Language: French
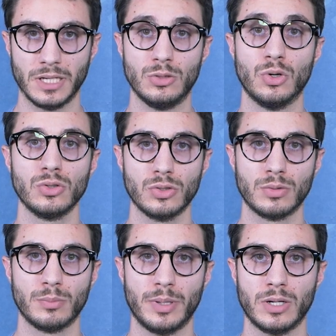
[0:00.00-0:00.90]
Et donc,
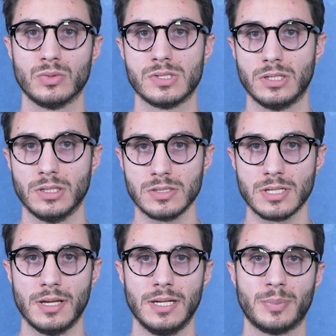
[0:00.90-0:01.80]
par conséquence,
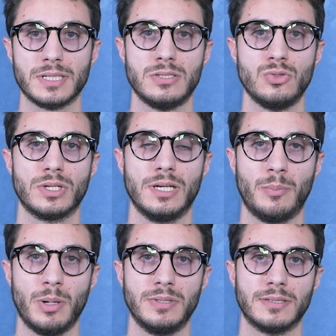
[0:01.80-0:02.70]
la précision est
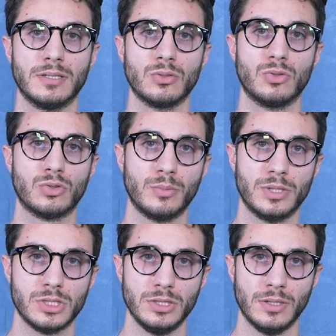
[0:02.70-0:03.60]
capable d'atteindre notre
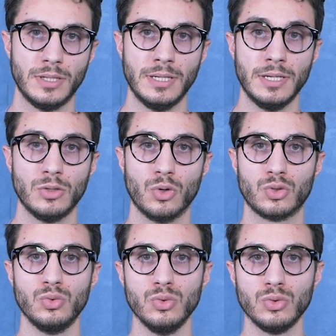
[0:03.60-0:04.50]
machine. Donc
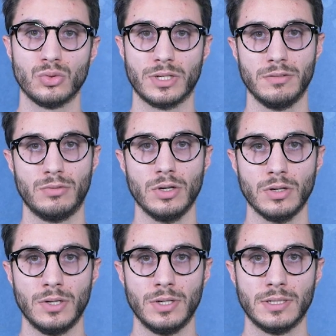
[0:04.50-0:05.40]
nous, nos drivers,
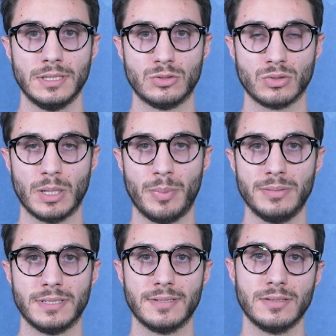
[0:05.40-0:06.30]
ils sont capables
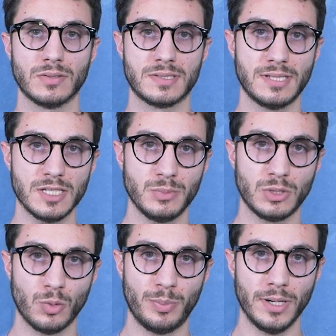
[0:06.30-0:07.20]
d'atteindre 16
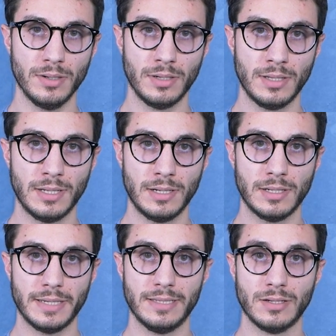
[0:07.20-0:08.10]
micropas.
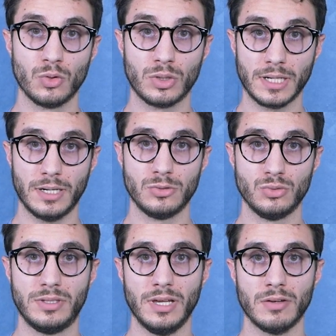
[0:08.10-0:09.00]
Et dans le cas
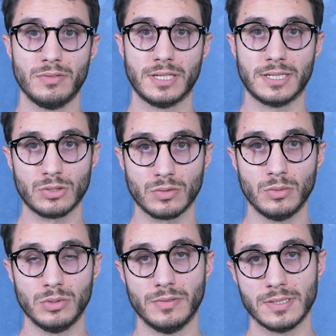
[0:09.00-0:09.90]
du DRV
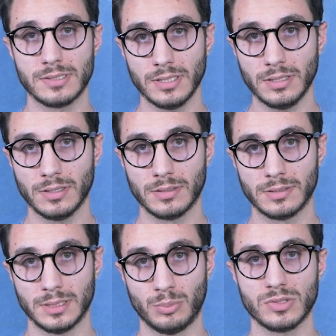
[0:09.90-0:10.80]
8825,
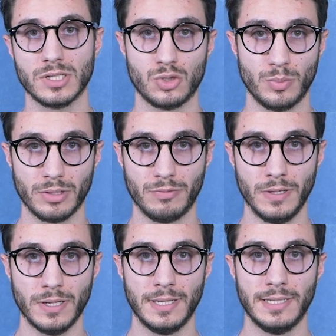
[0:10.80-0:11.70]
c'est pour ça que je le
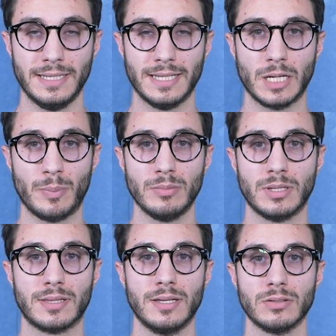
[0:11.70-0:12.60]
préfère, il est capable
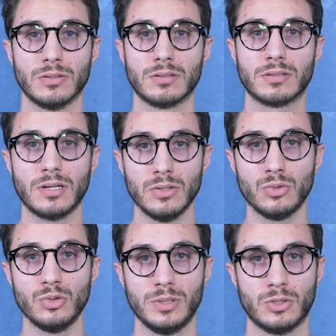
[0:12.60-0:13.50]
d'atteindre
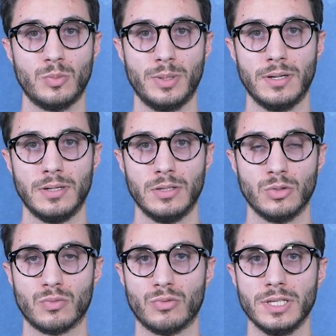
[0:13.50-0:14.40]
32 micropas.
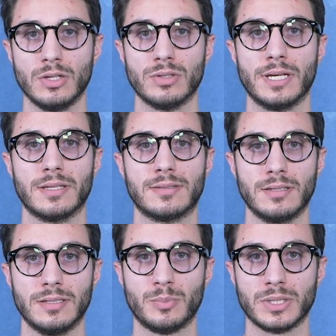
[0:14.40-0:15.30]
Donc vous voyez qu'on a
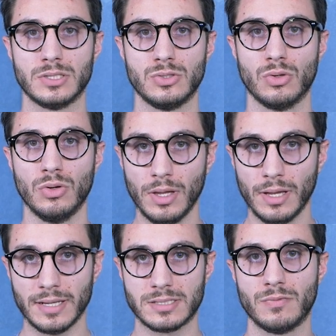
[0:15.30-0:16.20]
atteint des précisions
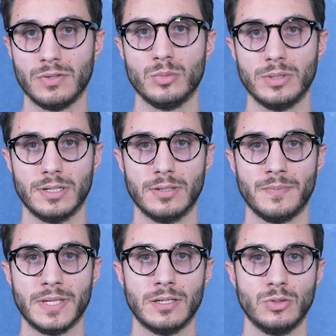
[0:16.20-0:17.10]
assez phénoménales.
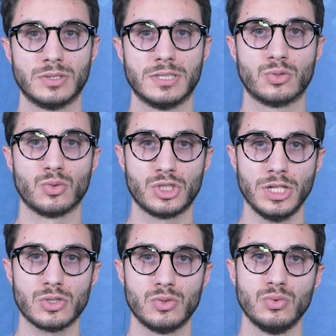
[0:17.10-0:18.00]
Donc c'est ce qu'on
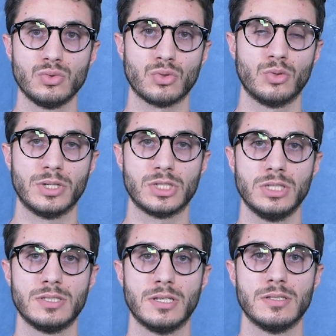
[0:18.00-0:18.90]
cherche nous sur nos
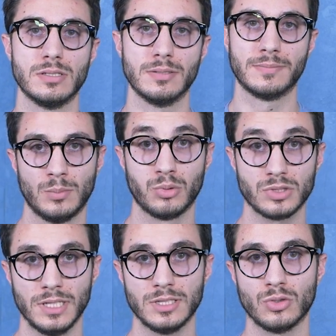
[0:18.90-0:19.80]
machines CNC. Pour
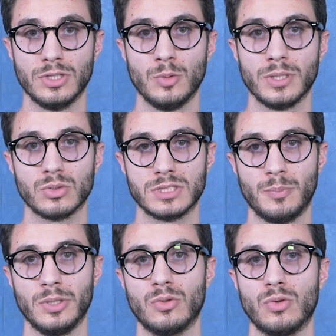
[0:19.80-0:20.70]
sélectionner le
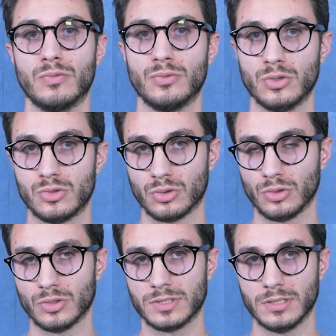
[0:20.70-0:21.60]
micro-stepping que l'on veut sur
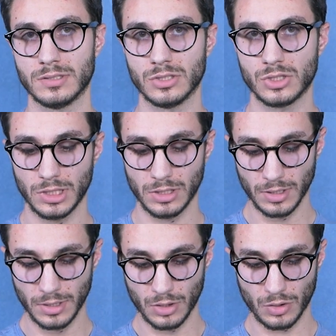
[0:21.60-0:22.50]
une CNC Shield,
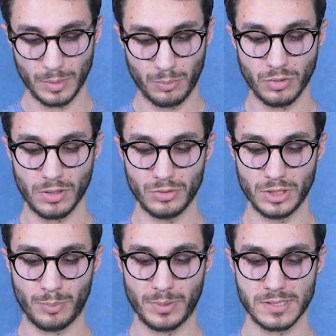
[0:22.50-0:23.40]
on va pouvoir
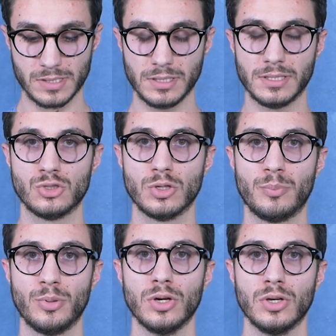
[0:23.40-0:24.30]
venir placer des
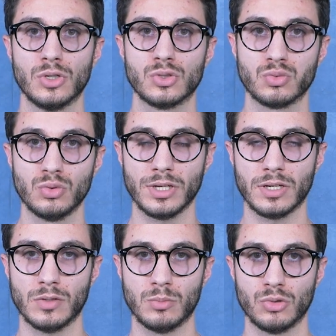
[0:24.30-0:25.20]
jumpers sous le
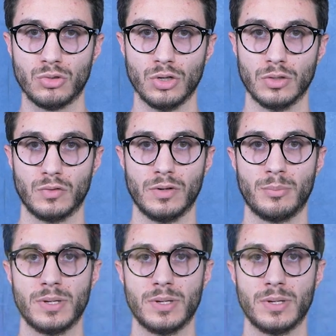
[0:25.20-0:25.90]
driver moteur. Donc on va en